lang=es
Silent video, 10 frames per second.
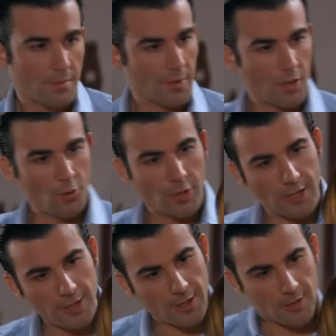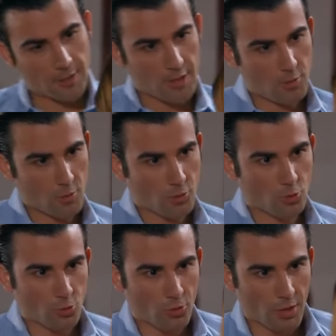¿Tengo que creer en ti cuando
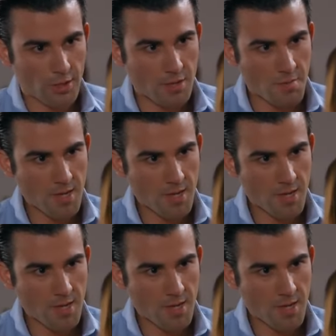tú no crees en